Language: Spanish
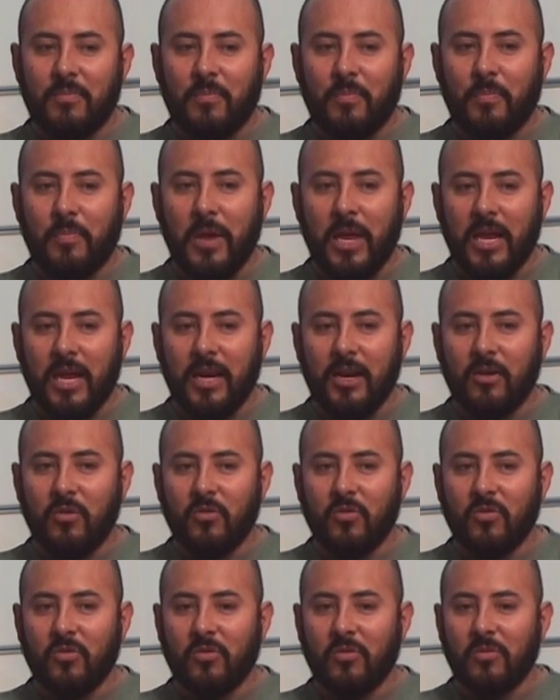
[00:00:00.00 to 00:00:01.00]

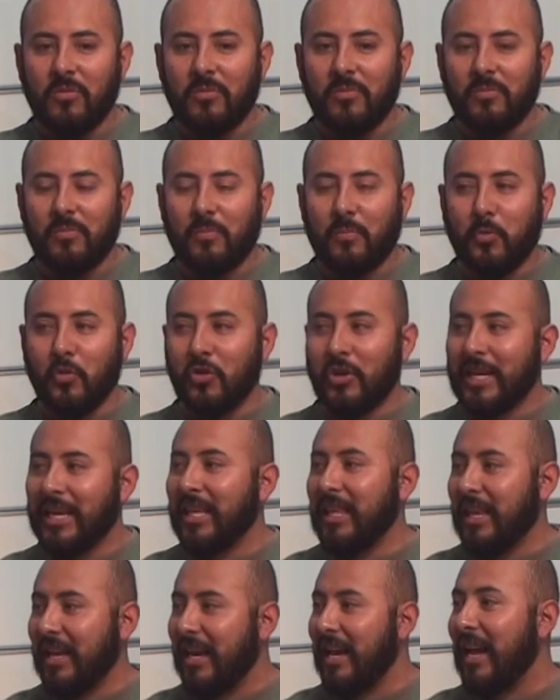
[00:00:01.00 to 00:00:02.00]
pero, ¿por qué
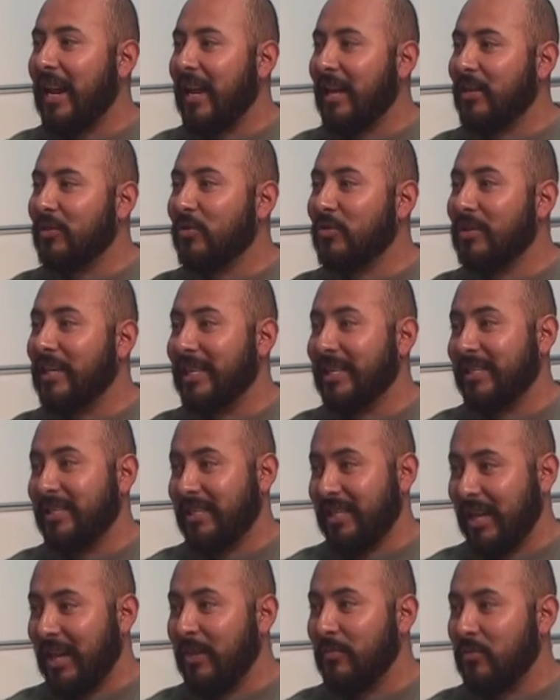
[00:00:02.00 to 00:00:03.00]
llegar a esos
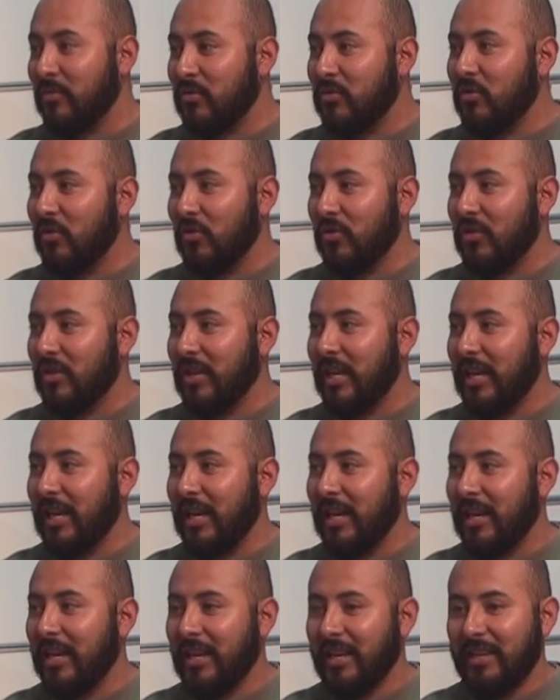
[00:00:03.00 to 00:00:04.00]
extremos
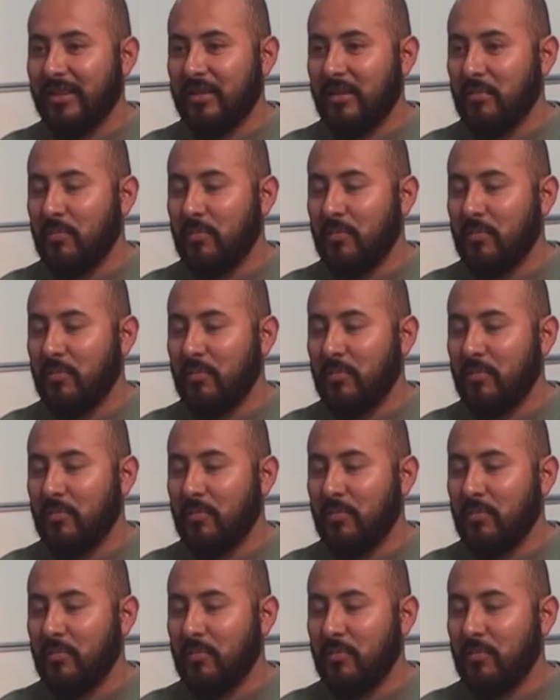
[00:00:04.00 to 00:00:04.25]
donde